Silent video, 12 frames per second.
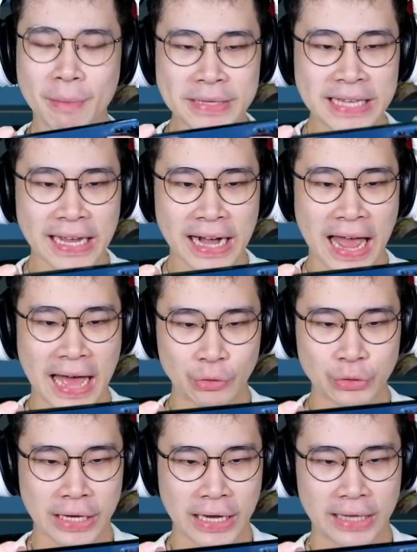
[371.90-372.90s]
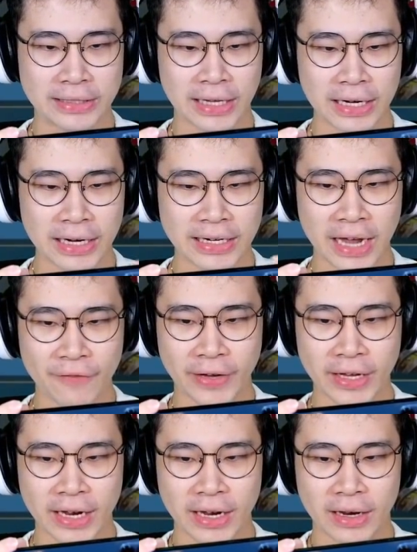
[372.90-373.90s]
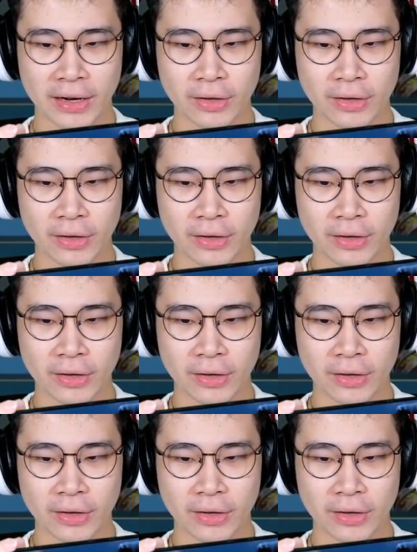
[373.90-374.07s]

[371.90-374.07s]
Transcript: lebih besar lah harusnya guys karena ini efeknya